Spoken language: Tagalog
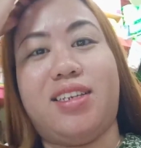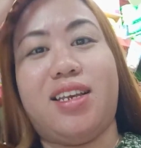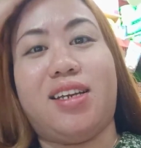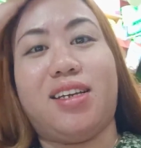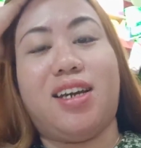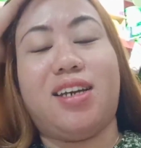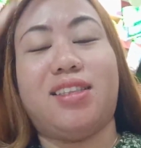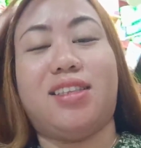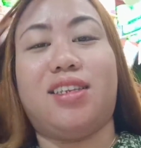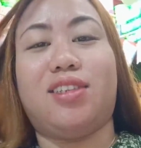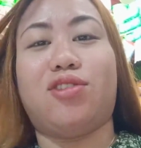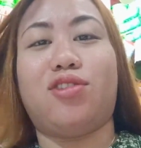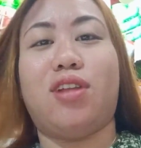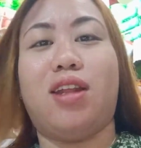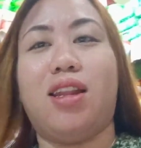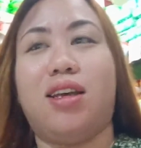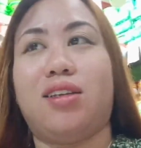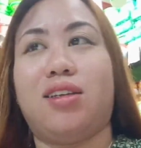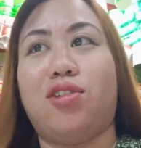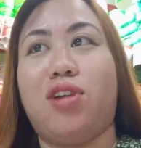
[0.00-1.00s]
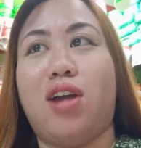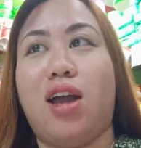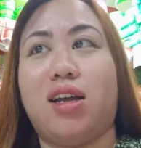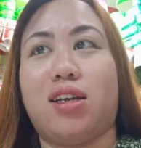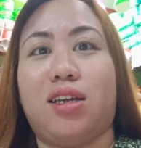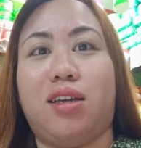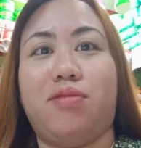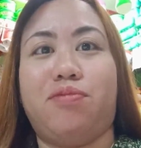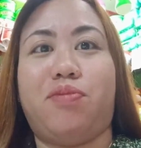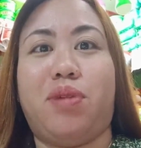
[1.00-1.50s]
hanggang dito na lang yung
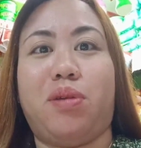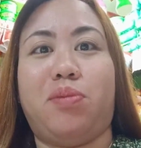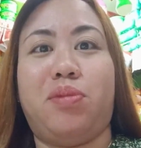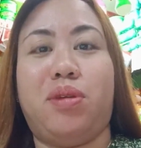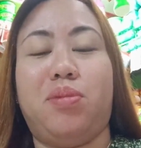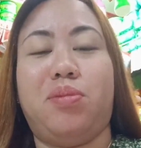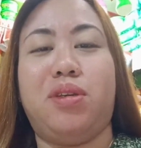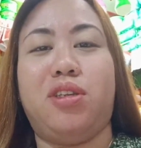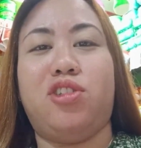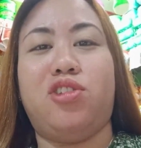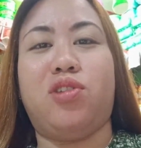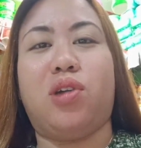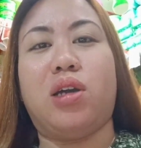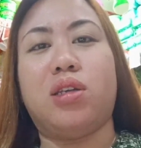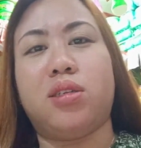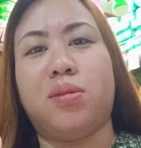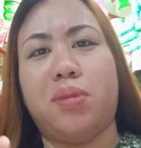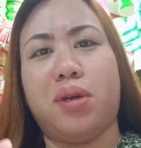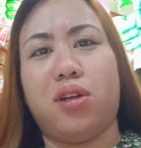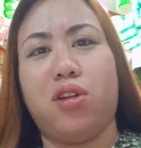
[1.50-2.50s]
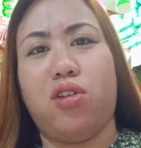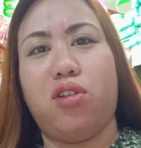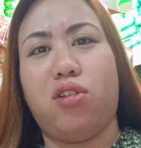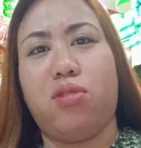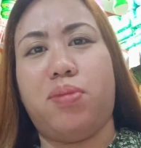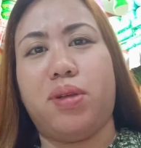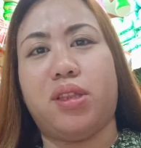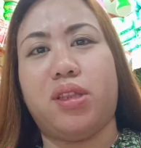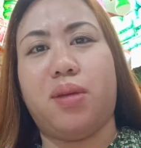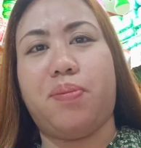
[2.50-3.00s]
aking pagbibideo kasi
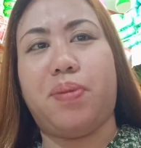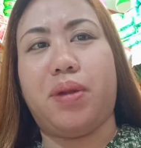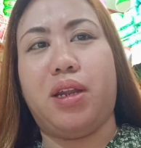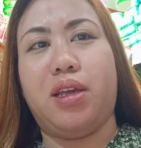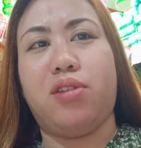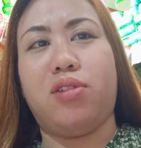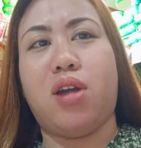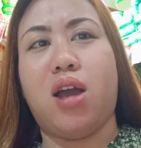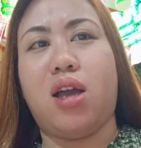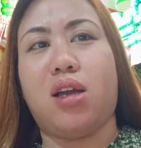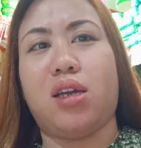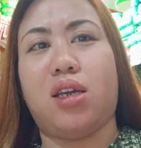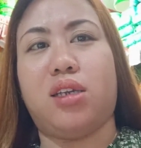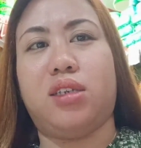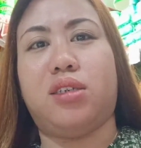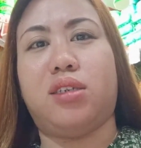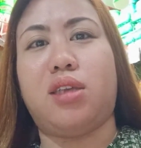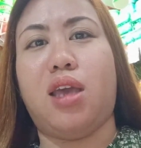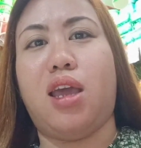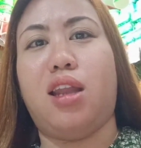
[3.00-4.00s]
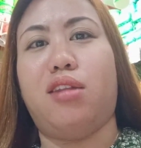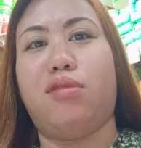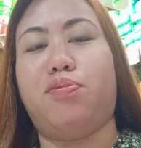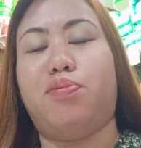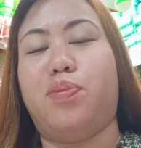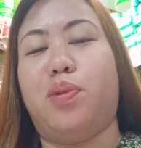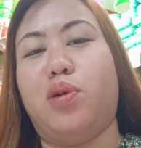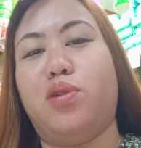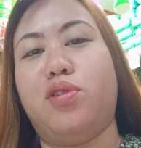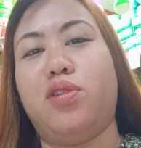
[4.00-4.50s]
maglolobat na pala yung aking
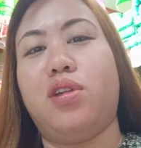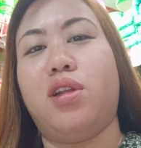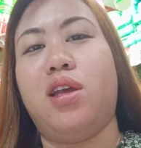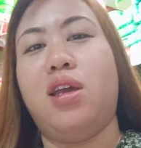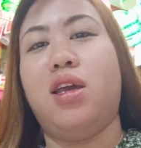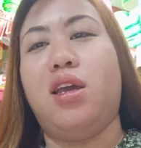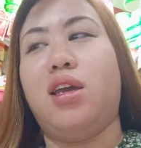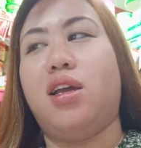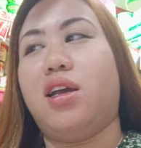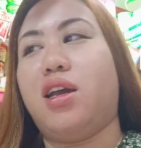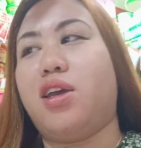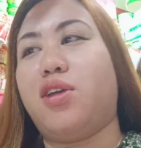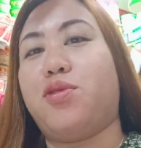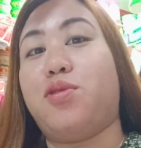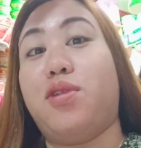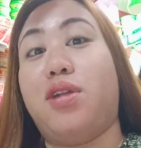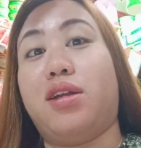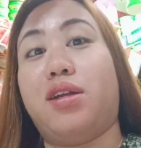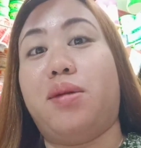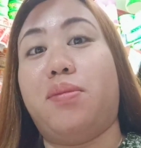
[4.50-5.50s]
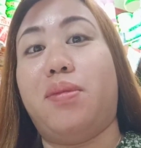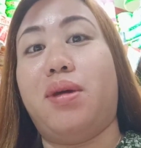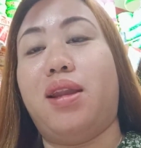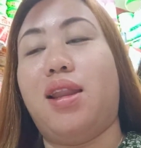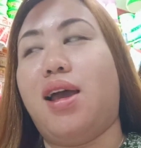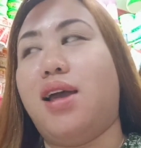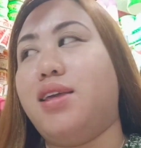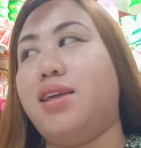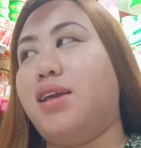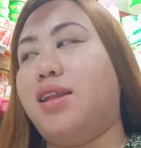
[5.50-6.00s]
cellphone. Ngayon ko lang
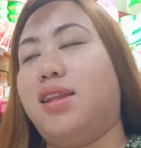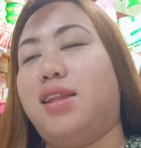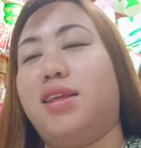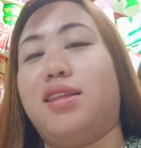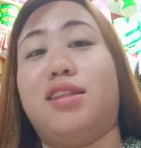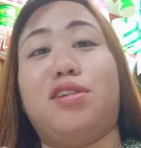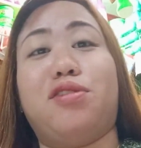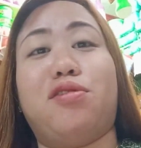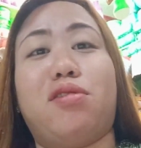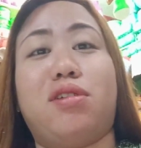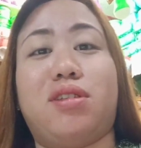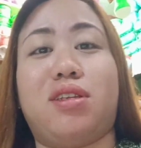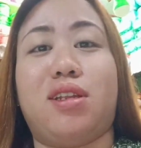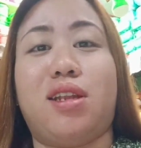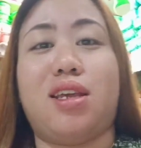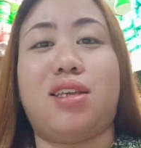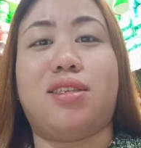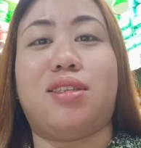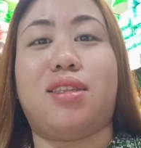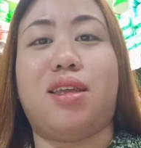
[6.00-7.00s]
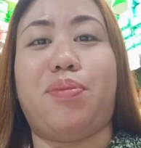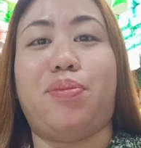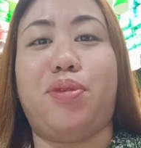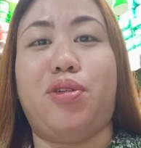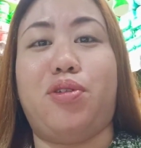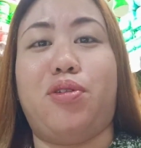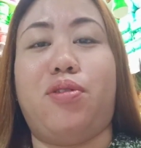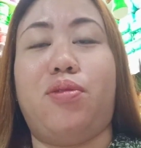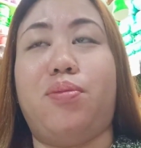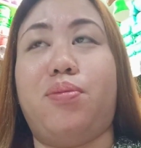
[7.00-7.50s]
namalayan na hindi ko kasi na-stop
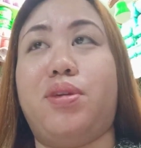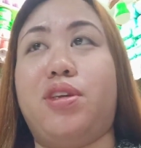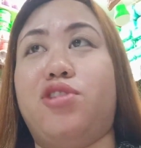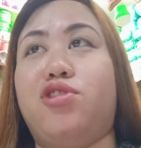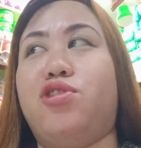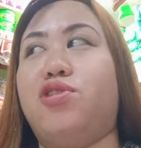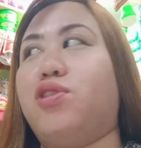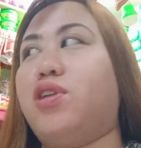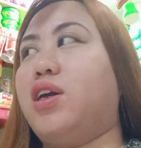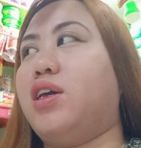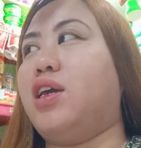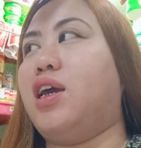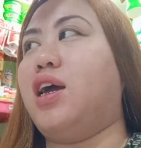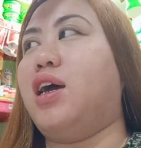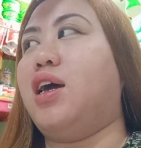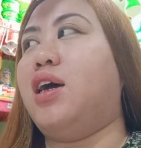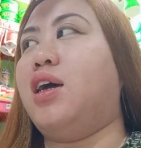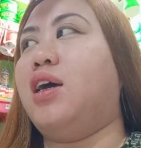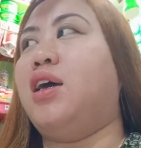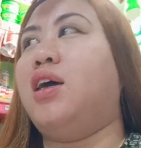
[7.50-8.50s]
yung video kaya